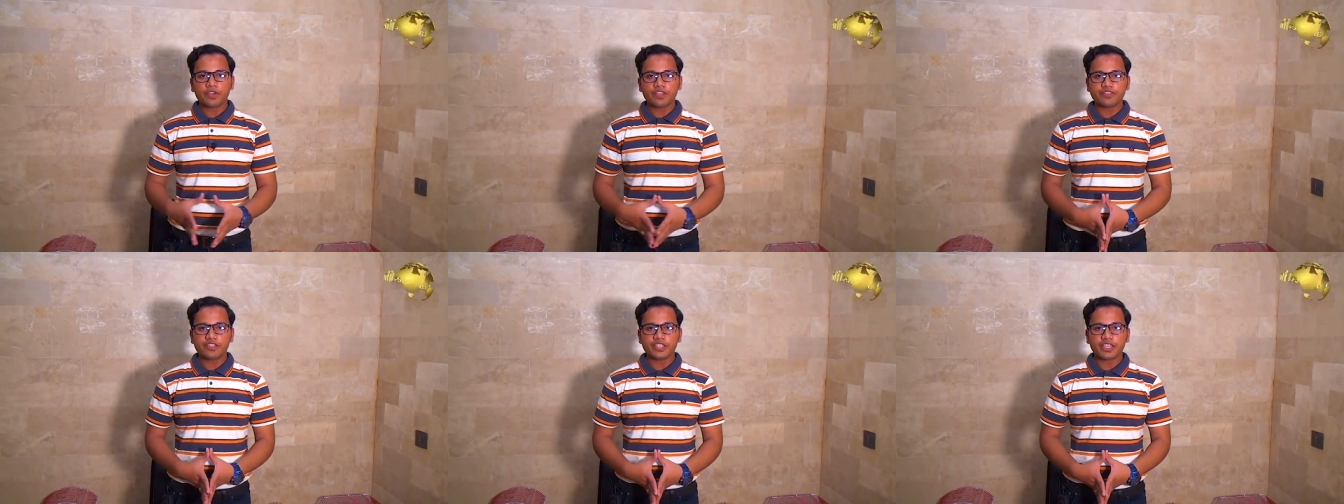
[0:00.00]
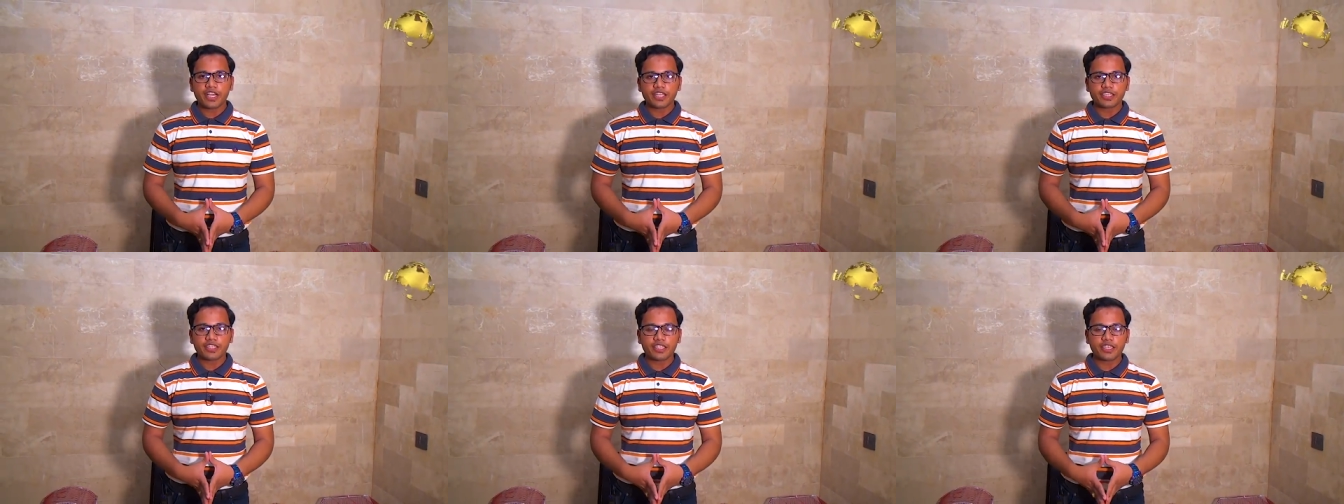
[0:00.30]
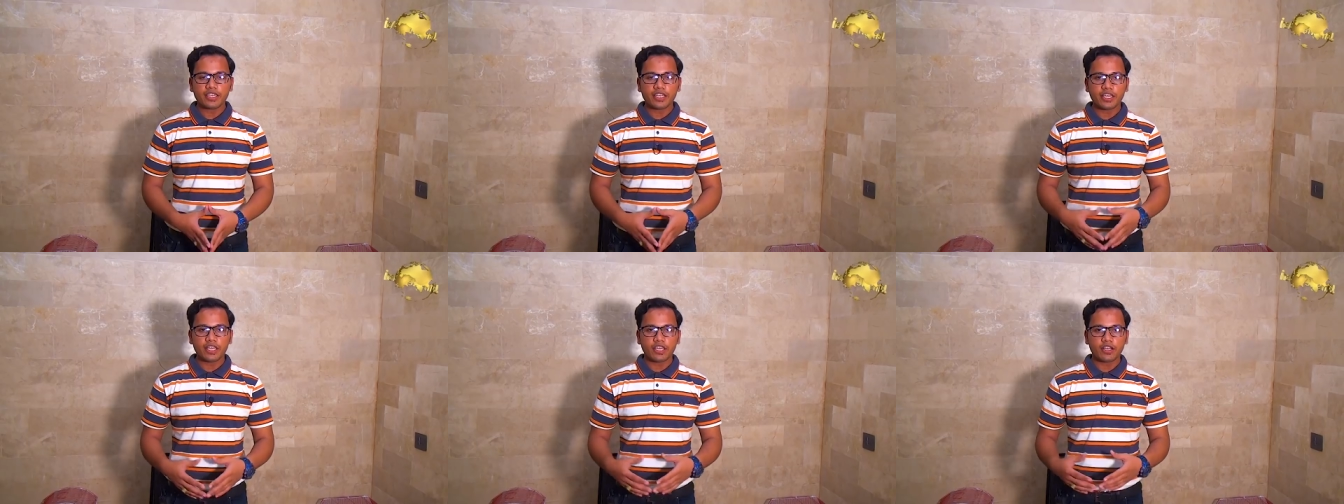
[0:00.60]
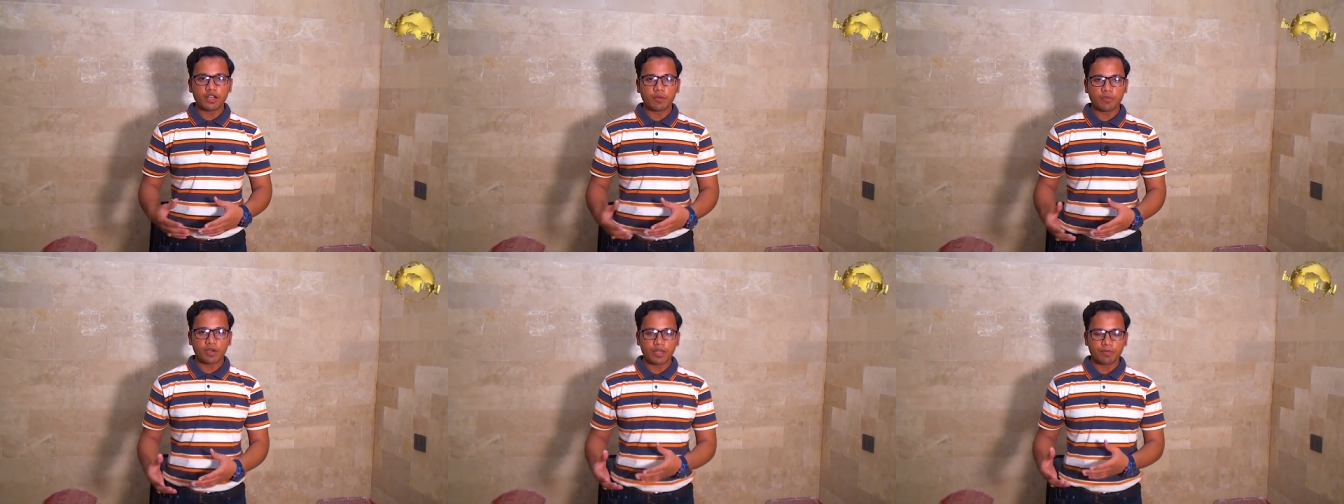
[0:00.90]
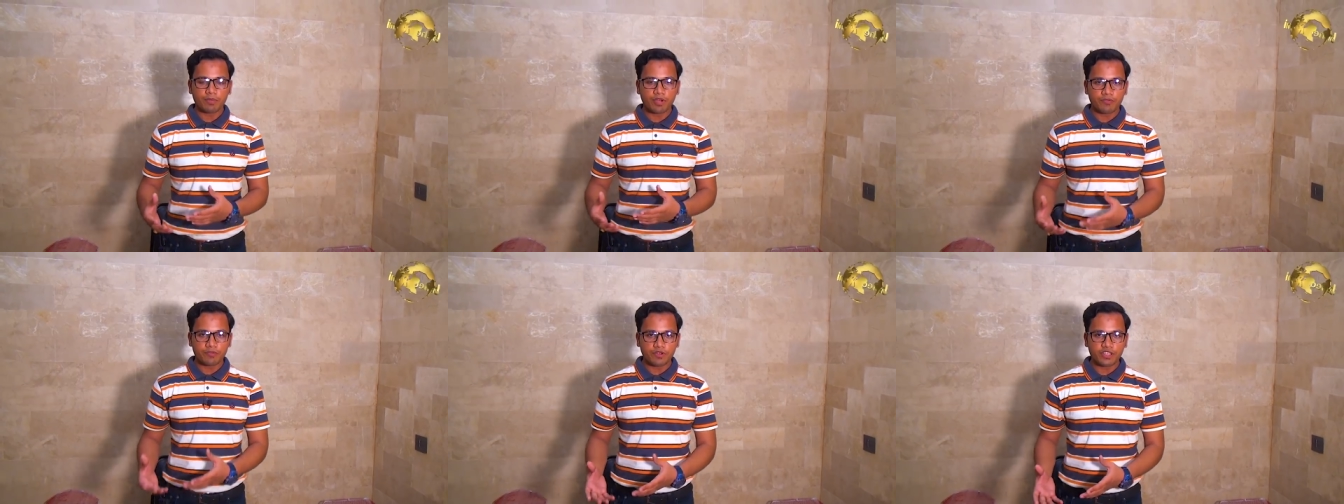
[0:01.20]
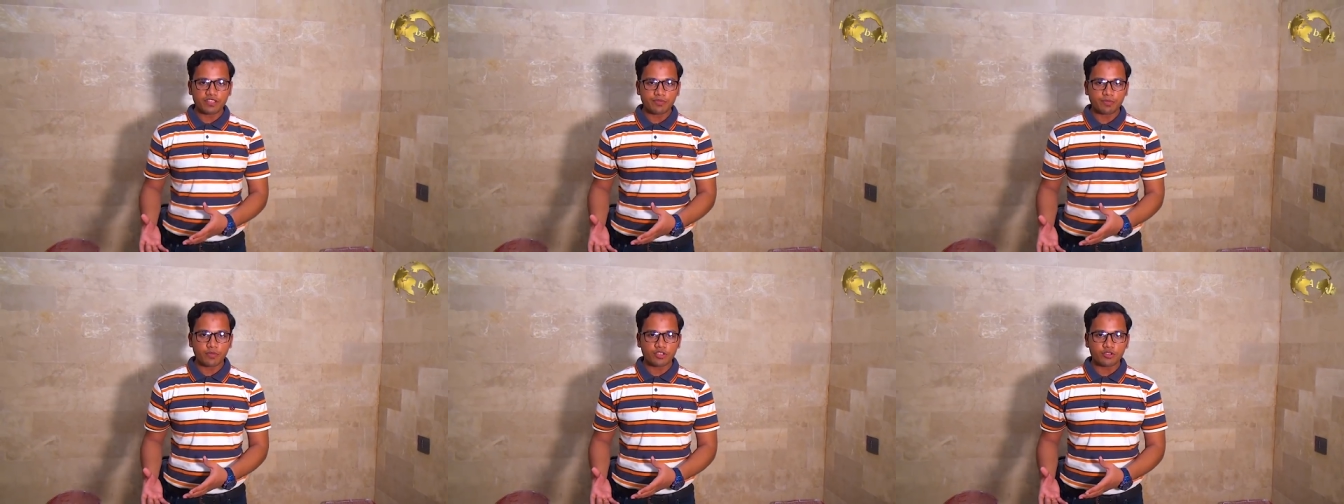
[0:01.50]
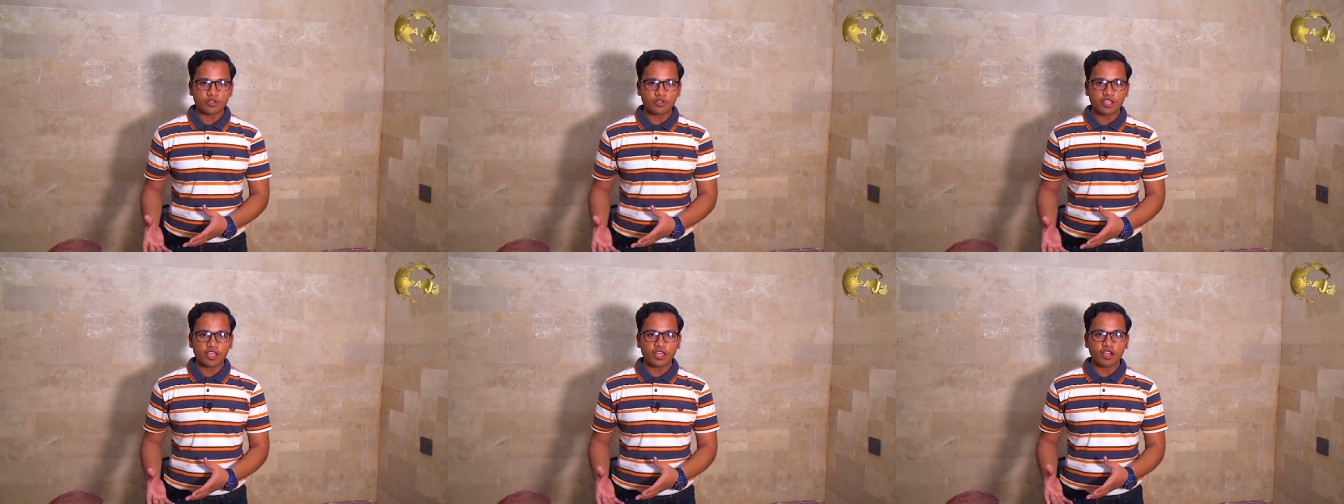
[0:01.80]
फिंच दिखाते हैं एक हमारे पास फिंच
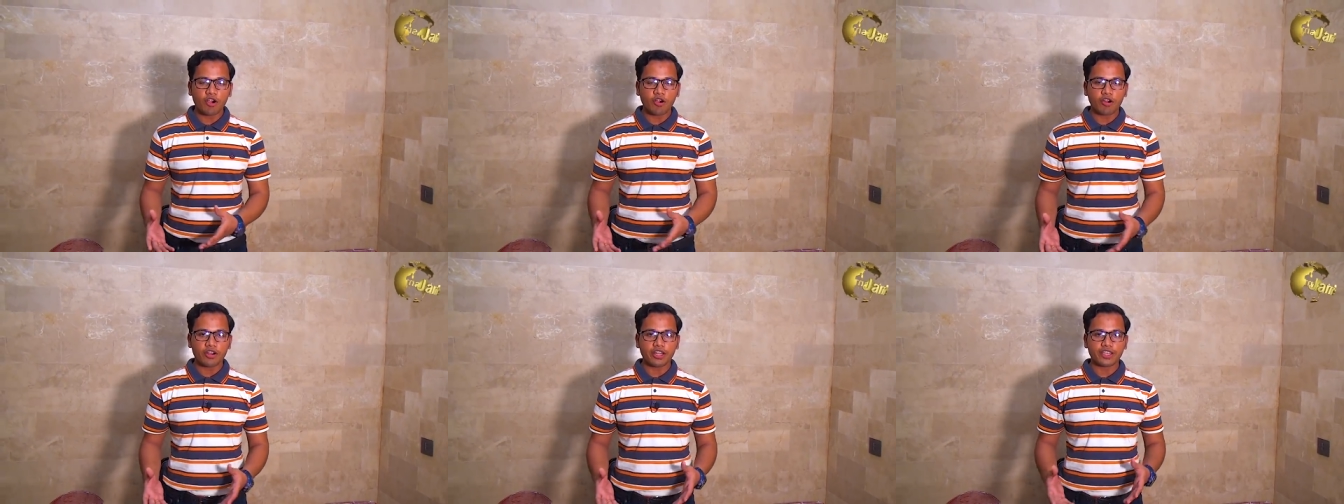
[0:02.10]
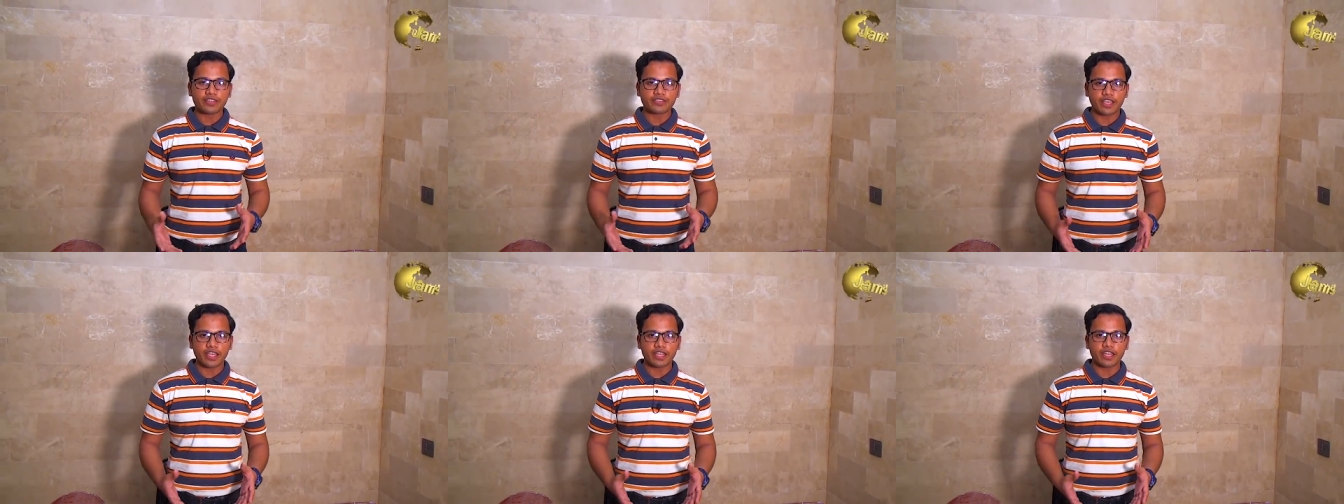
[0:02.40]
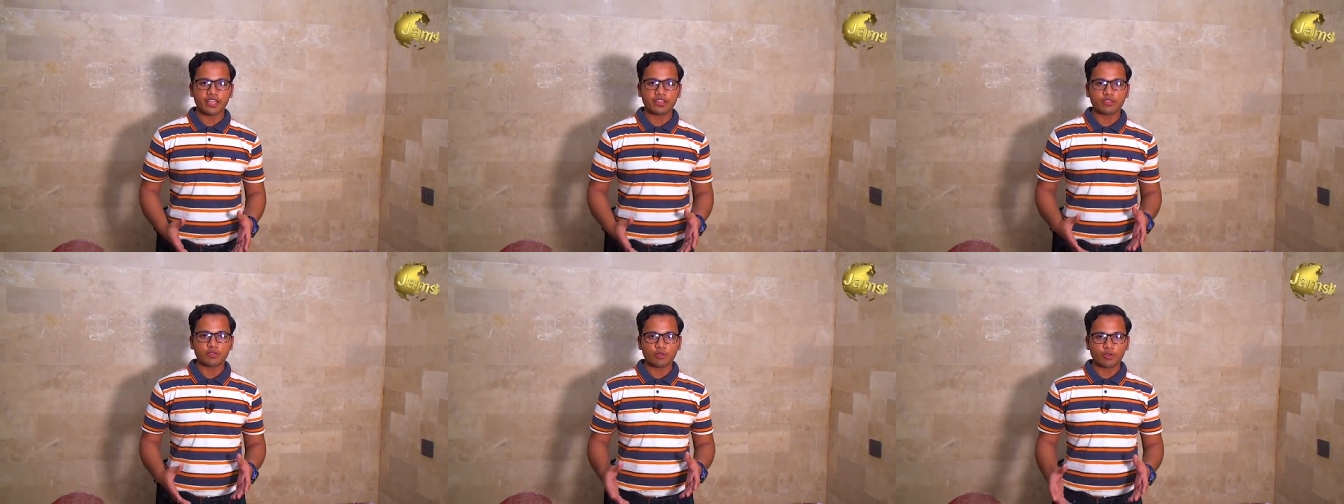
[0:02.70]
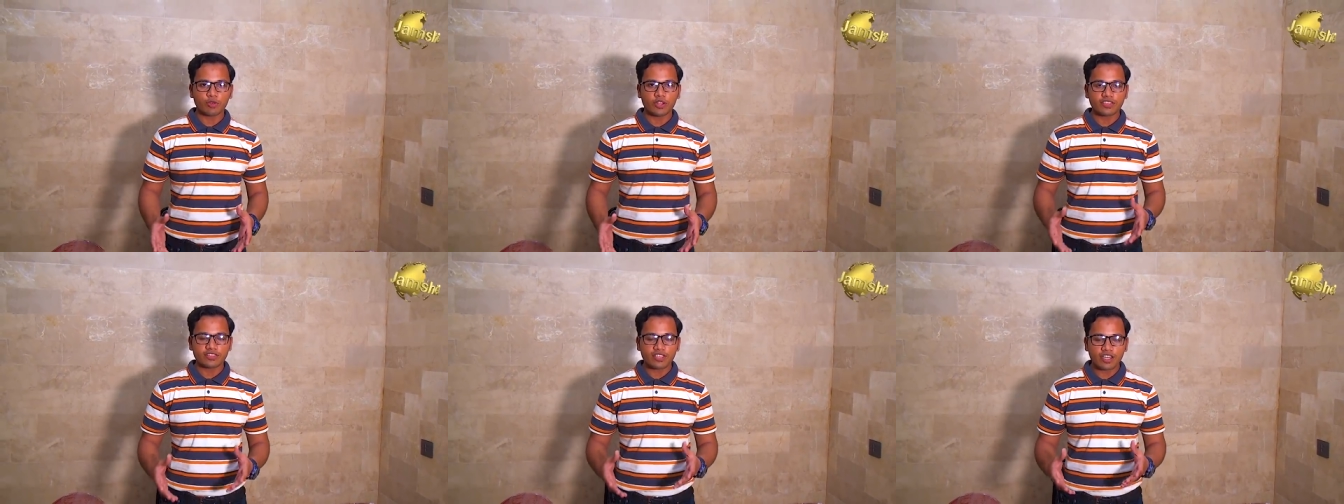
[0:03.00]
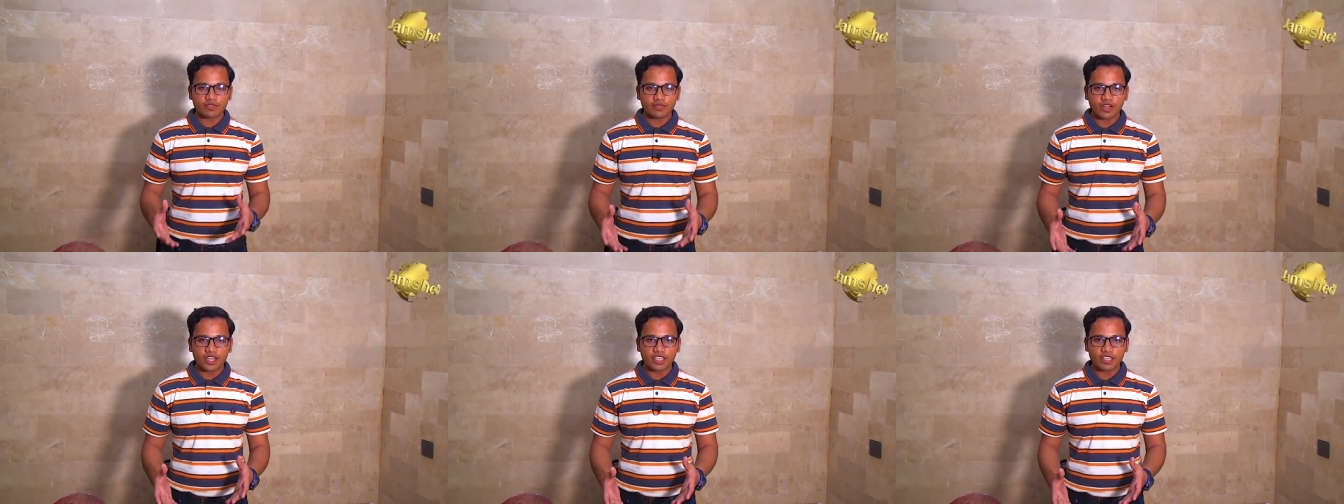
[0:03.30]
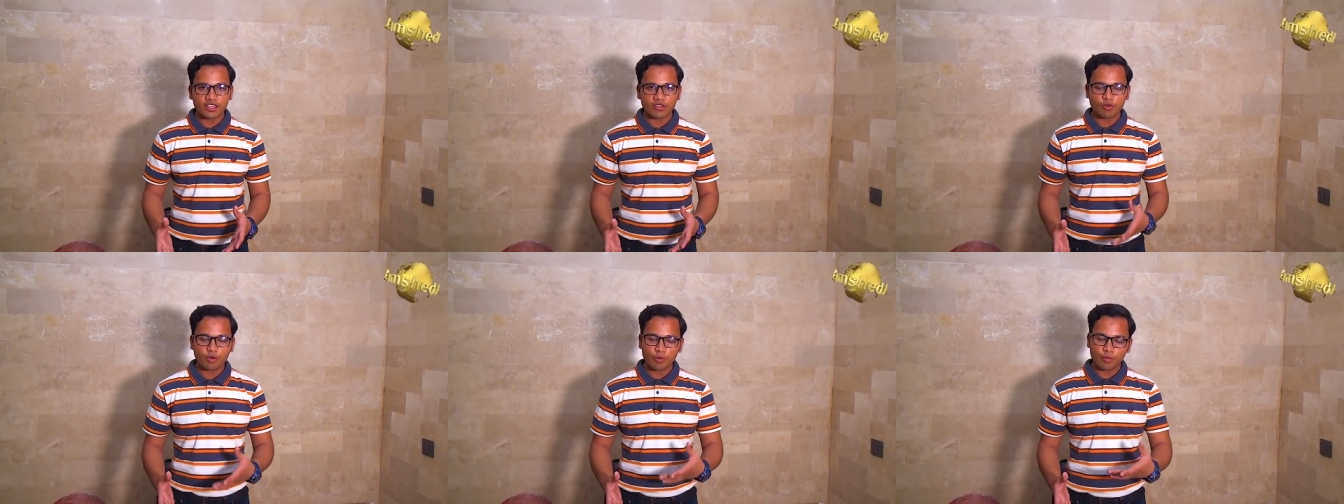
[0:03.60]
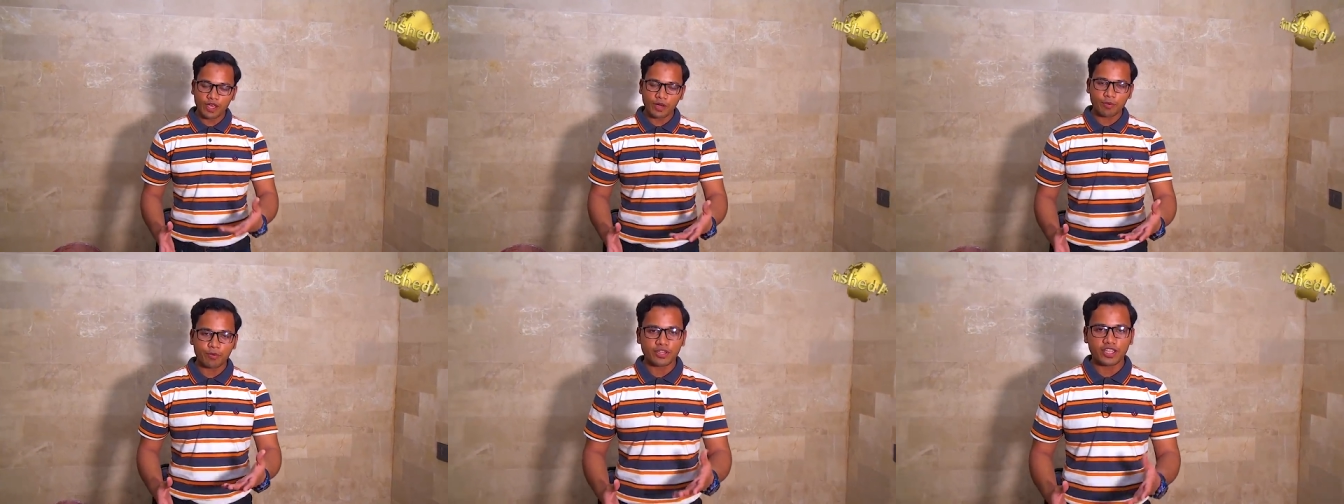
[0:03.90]
मौजूद है और एक सायरा है जो उनके साथ वाकई हैं वो
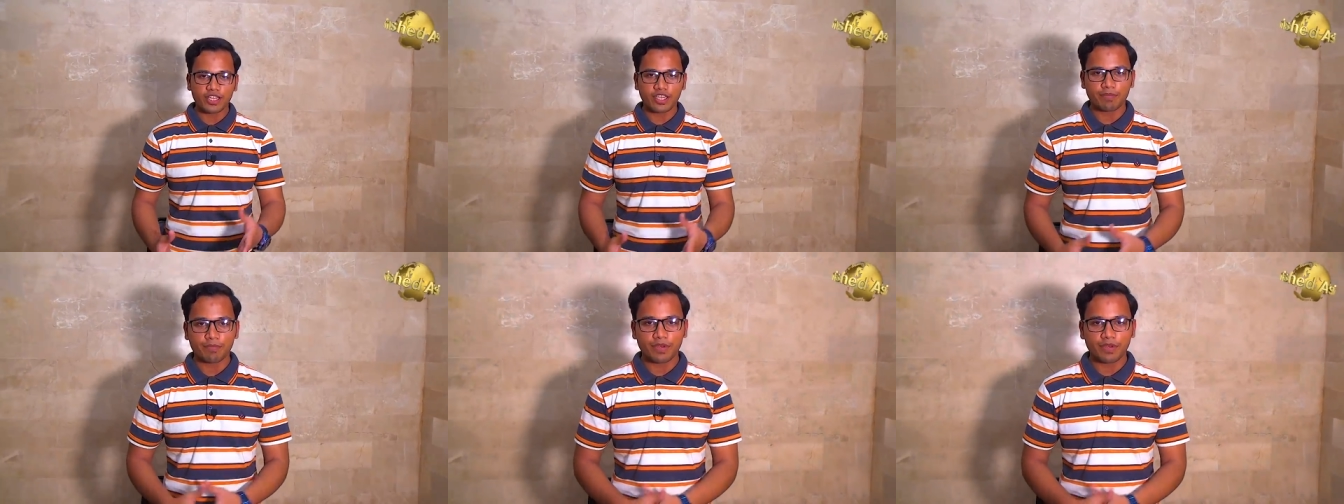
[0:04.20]
भी आपको